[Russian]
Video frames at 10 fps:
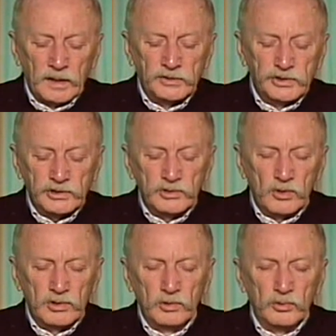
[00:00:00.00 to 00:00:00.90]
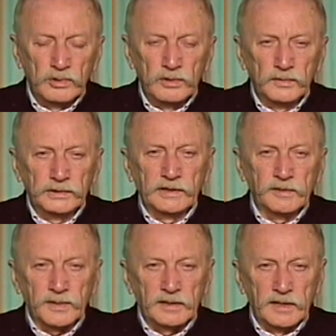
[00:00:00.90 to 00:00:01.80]
чеснок и лук, вот эти
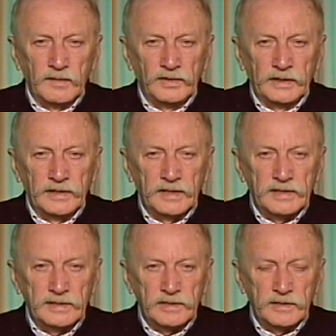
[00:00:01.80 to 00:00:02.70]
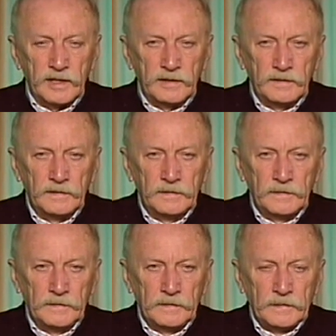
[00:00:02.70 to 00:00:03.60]
продавленные, на 10 дней.
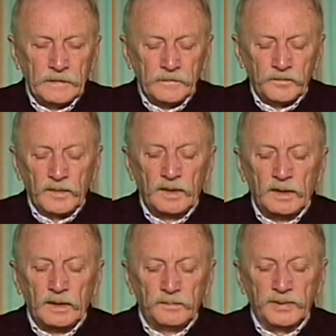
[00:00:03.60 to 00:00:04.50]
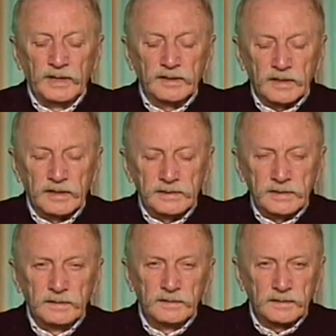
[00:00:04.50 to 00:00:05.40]
Угу.
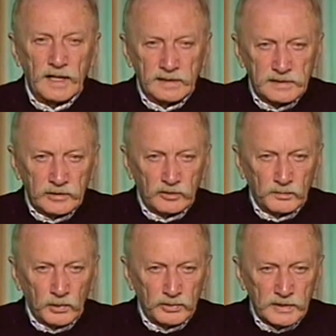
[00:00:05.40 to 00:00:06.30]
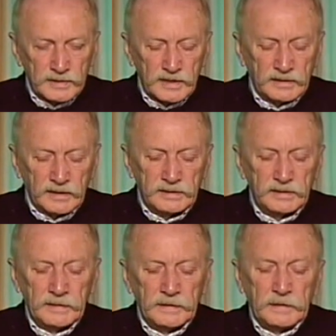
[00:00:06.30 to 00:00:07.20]
Прикрыть, как следует, плотно закрыть.
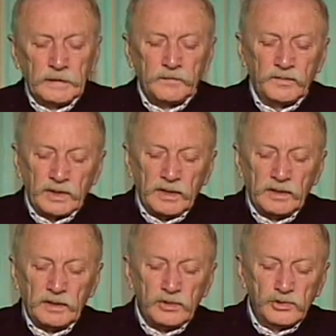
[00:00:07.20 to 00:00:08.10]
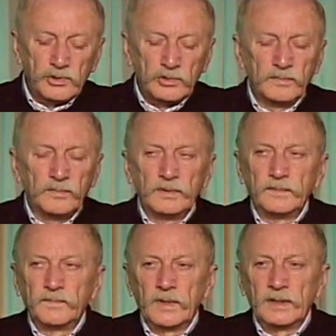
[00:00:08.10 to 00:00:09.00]
И еще
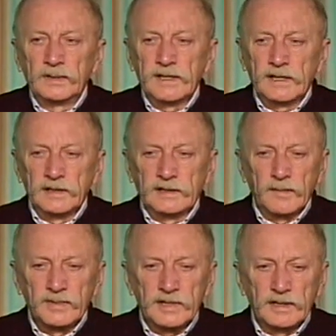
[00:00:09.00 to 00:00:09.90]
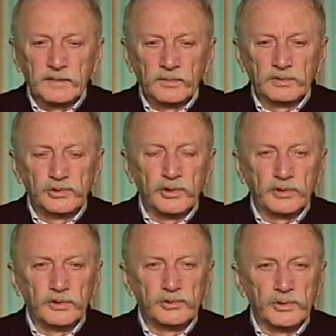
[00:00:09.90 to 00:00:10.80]
эм, закрыть обязательно вот
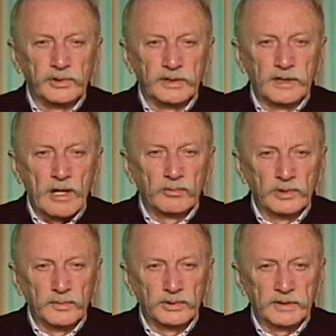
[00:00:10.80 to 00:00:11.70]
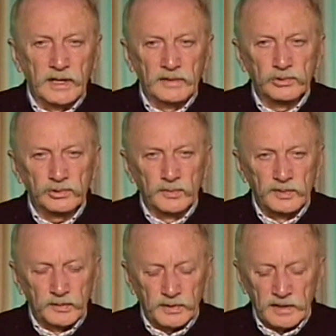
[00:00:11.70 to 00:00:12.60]
черной, черной какой-нибудь тканью, чтобы
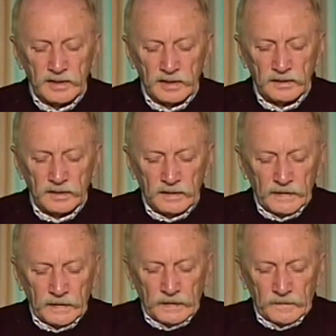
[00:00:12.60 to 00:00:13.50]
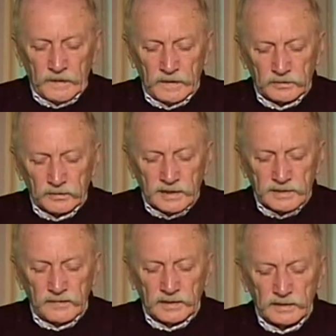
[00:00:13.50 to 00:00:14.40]
не проникал туда
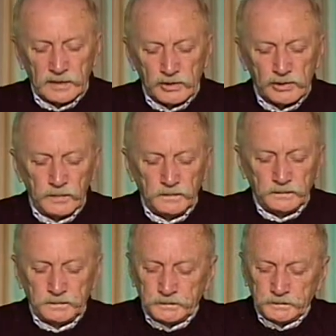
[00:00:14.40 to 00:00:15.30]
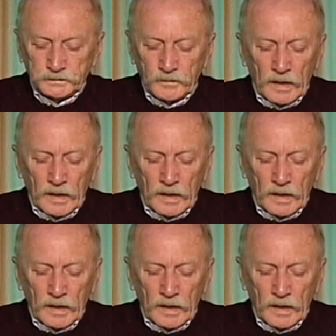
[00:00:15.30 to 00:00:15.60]
свет, хорошо? Да.